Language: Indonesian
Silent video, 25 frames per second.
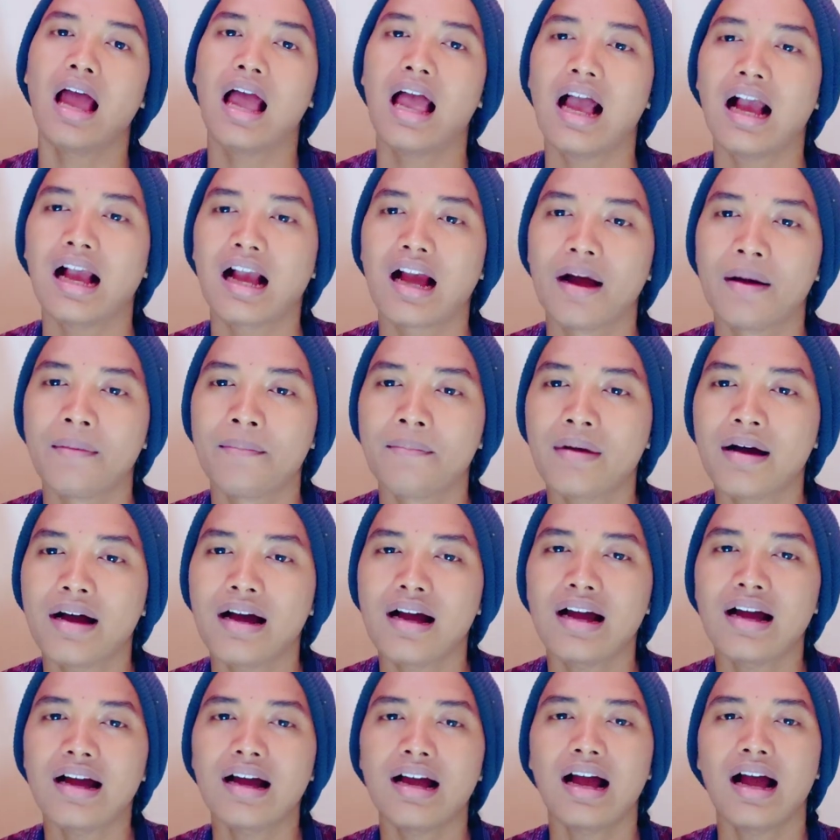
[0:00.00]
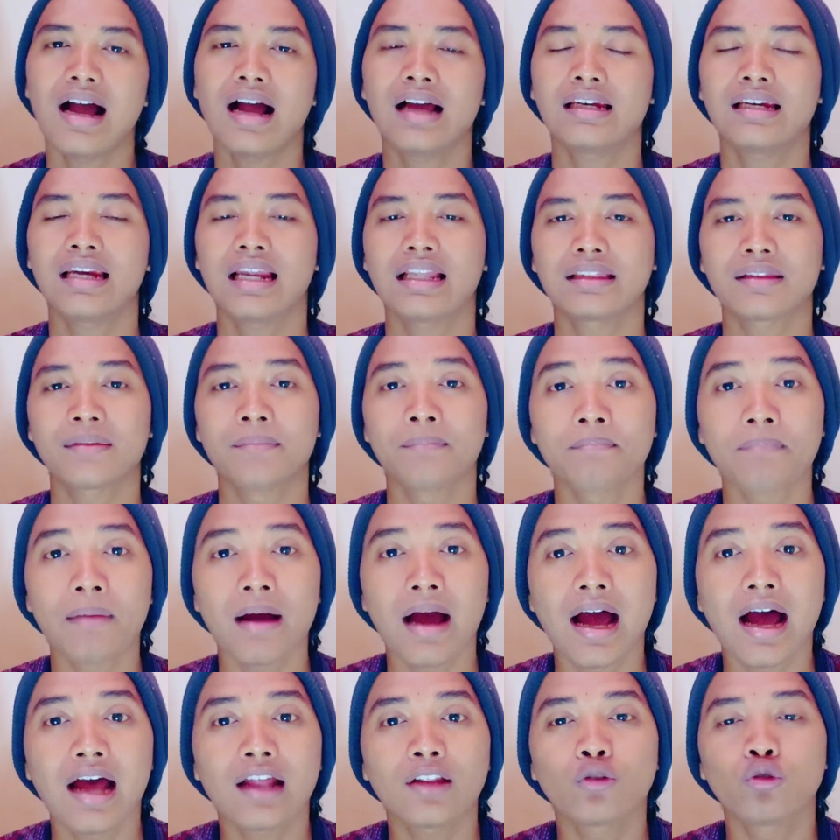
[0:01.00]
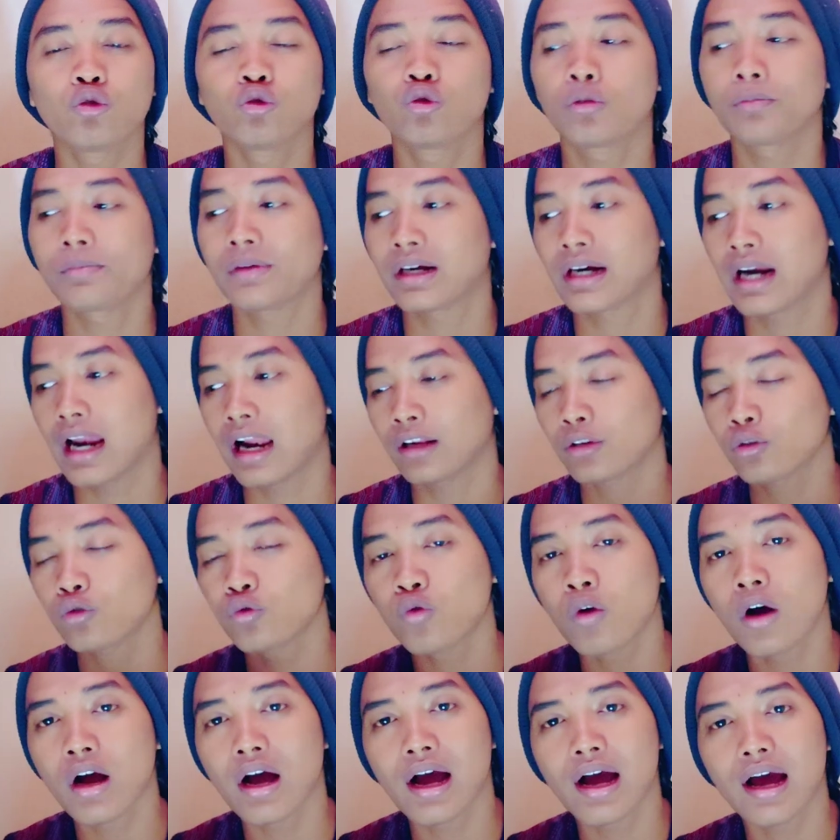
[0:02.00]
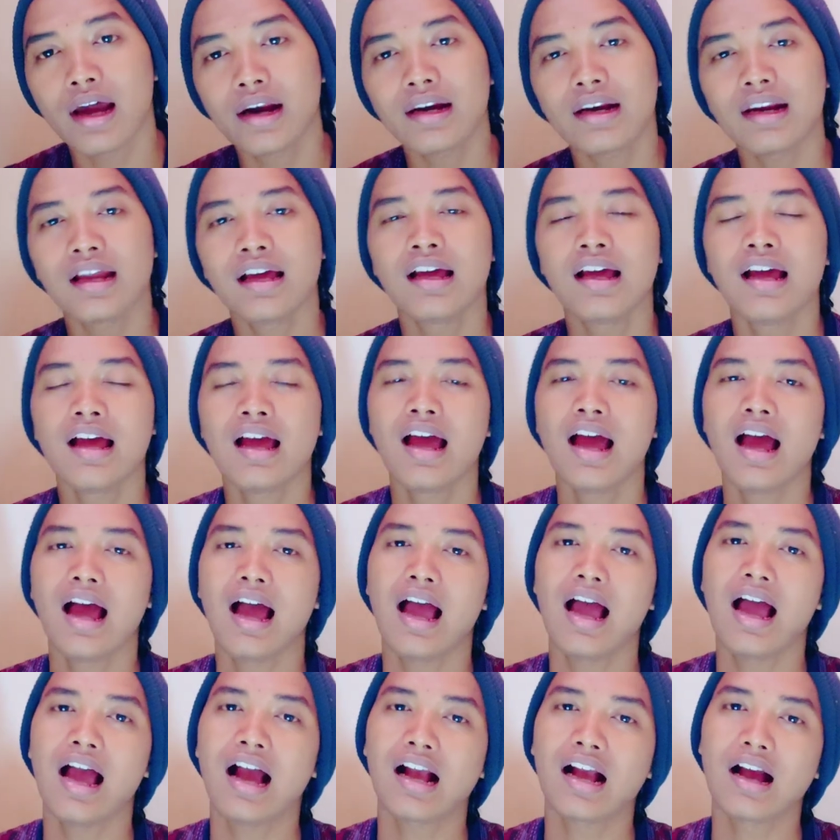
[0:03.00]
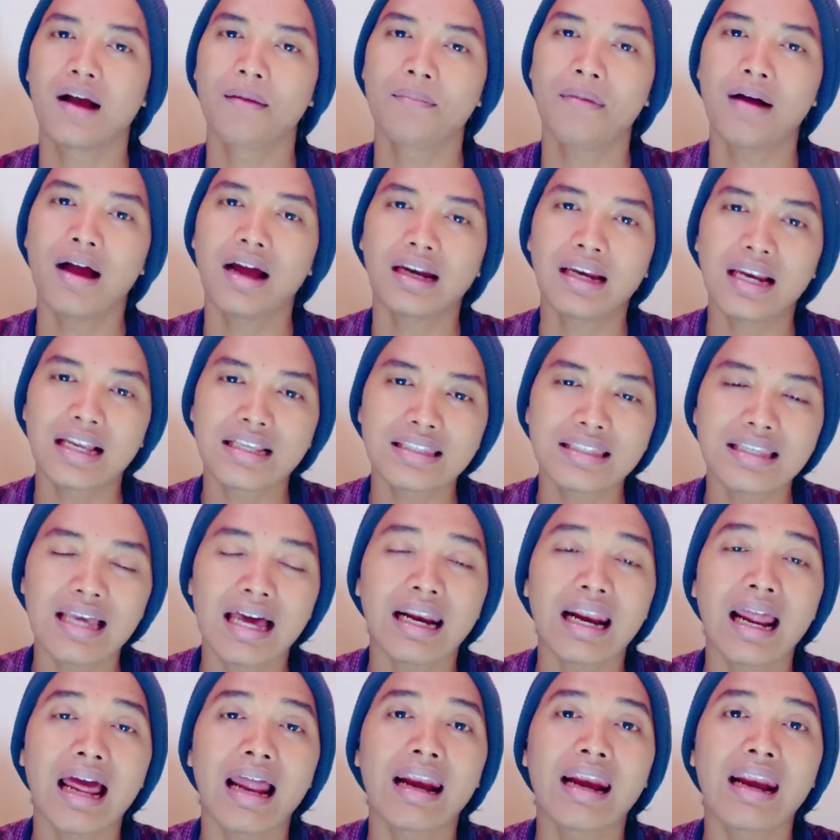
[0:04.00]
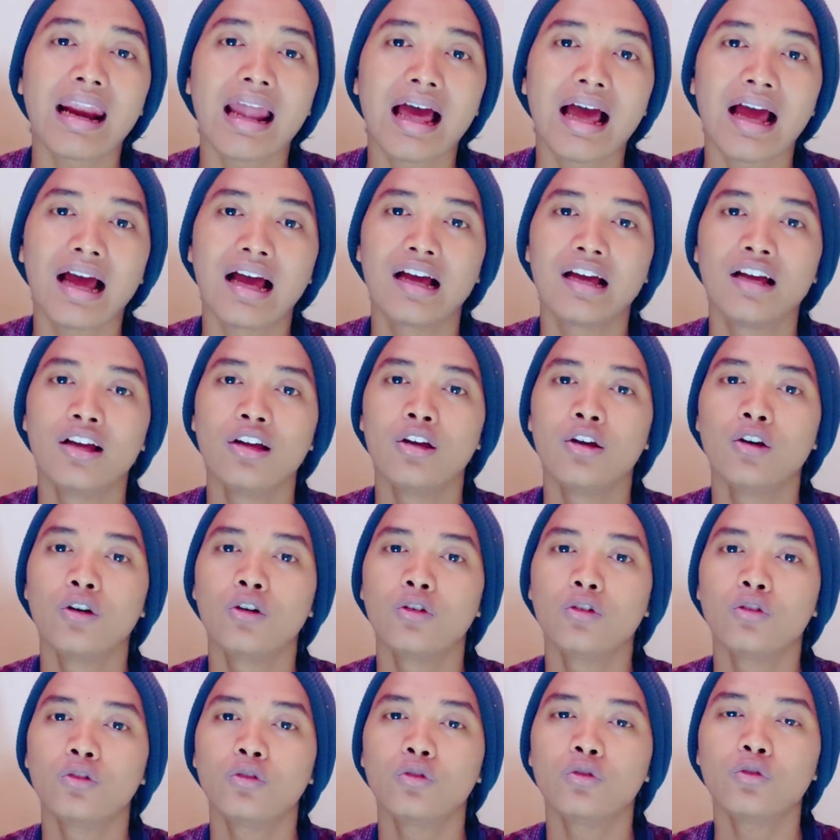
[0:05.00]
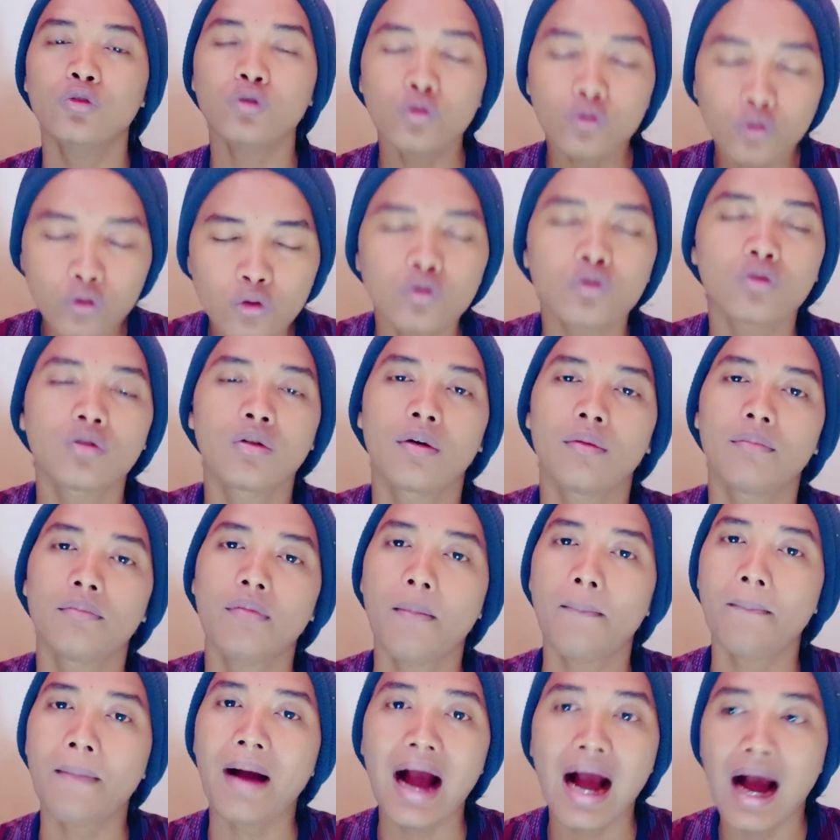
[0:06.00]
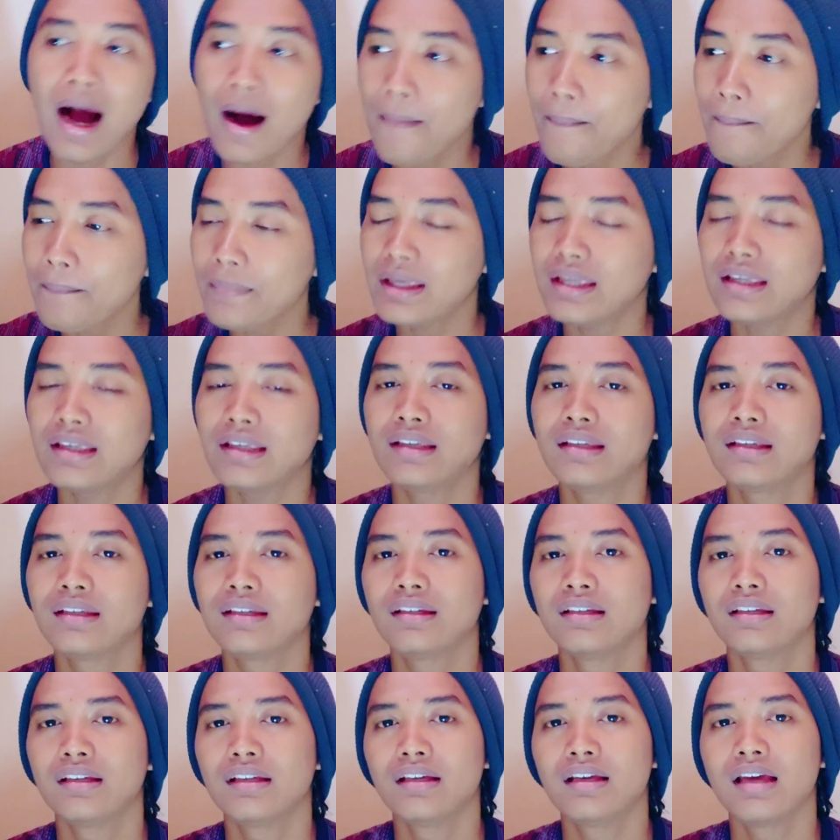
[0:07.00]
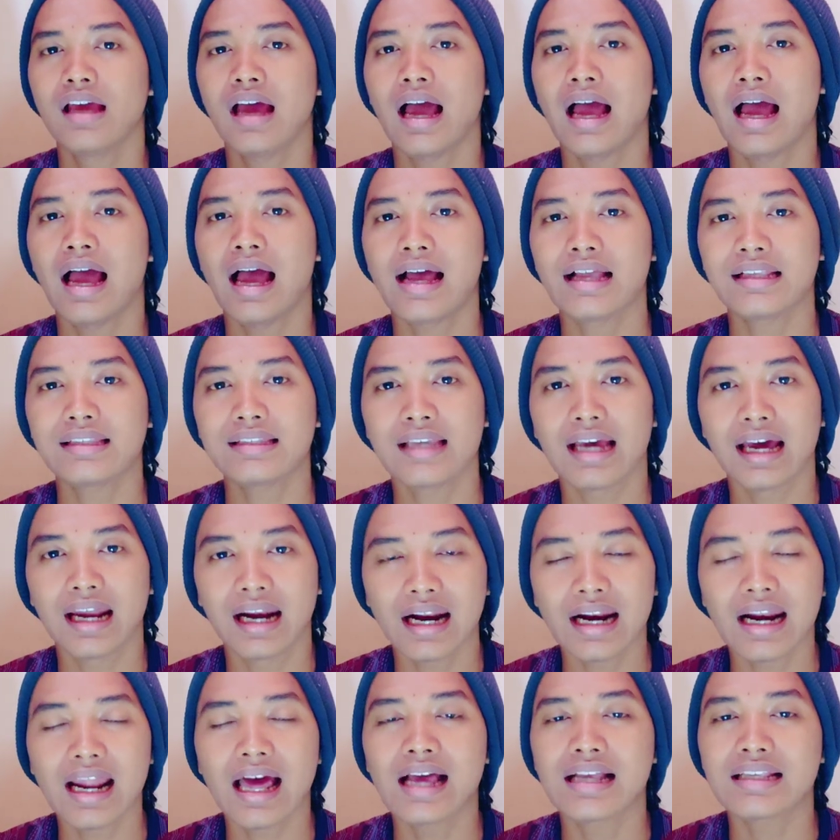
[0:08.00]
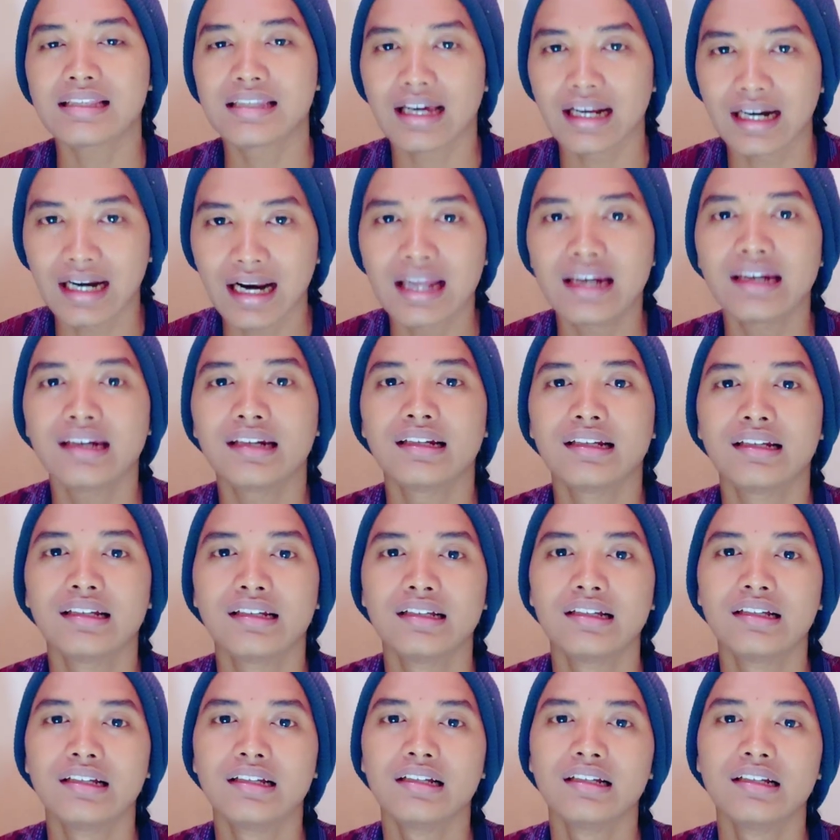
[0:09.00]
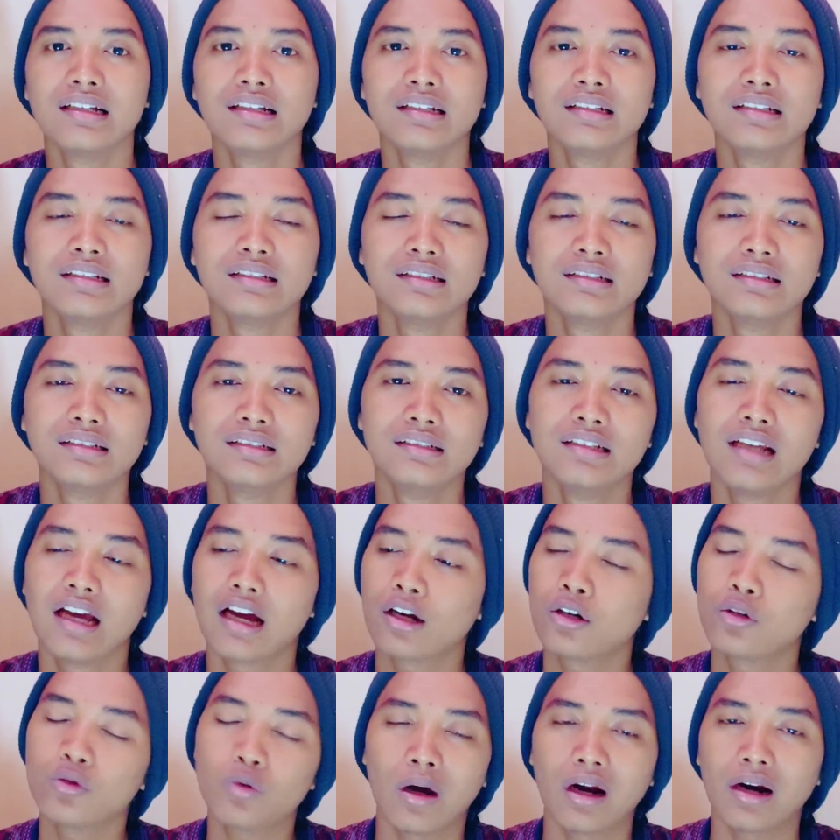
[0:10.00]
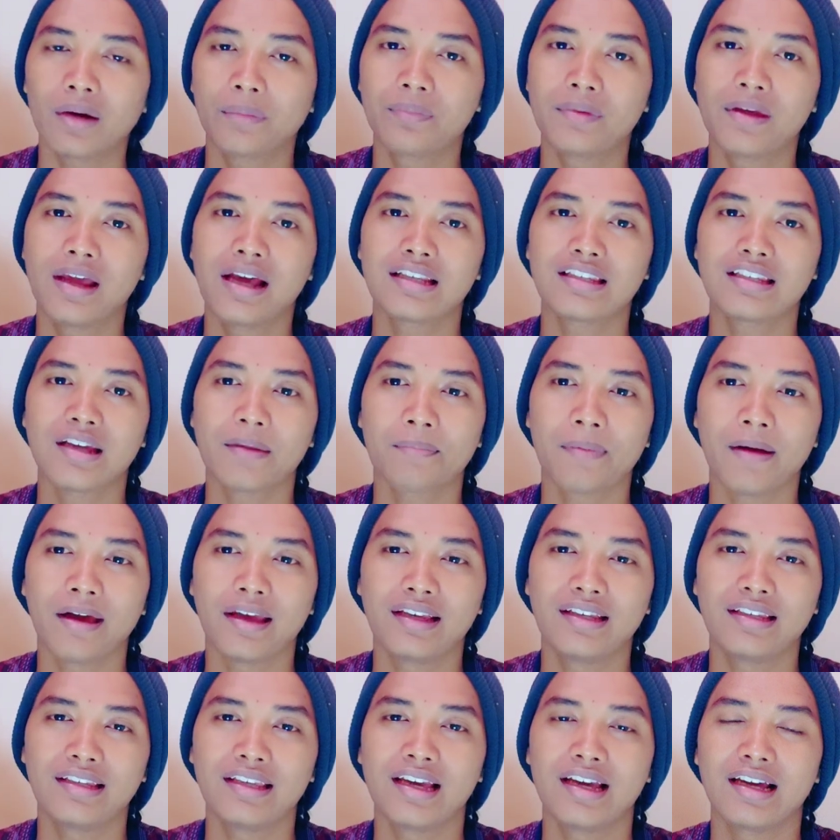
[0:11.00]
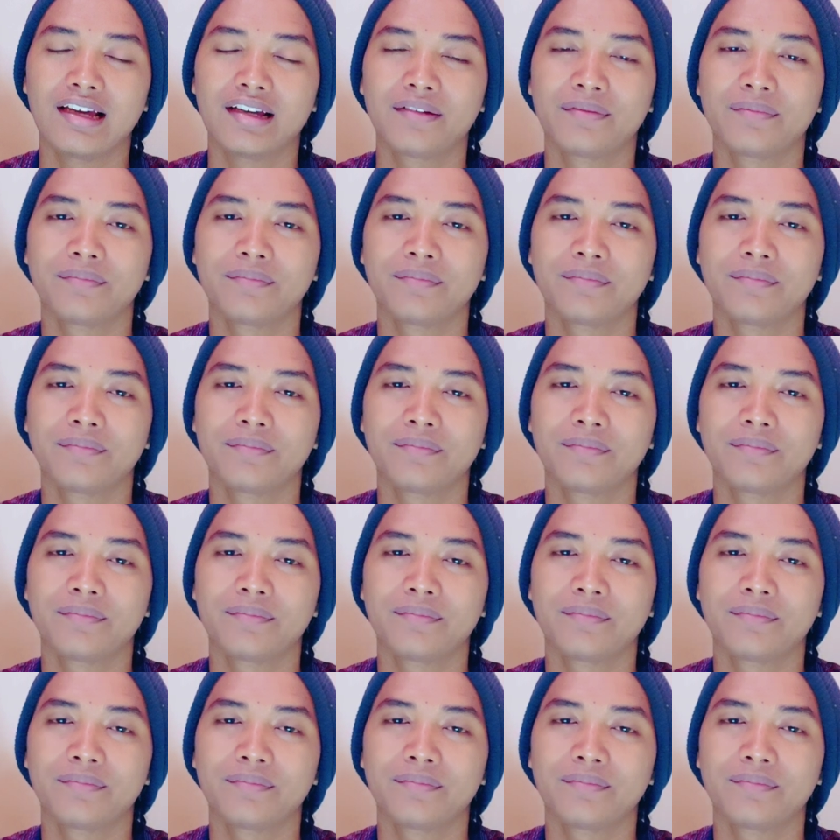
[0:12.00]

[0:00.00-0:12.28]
Agama adalah tempat untuk mengenal Tuhan. Agama adalah sarana untuk memahami ajaran-ajaran yang luar biasa baiknya.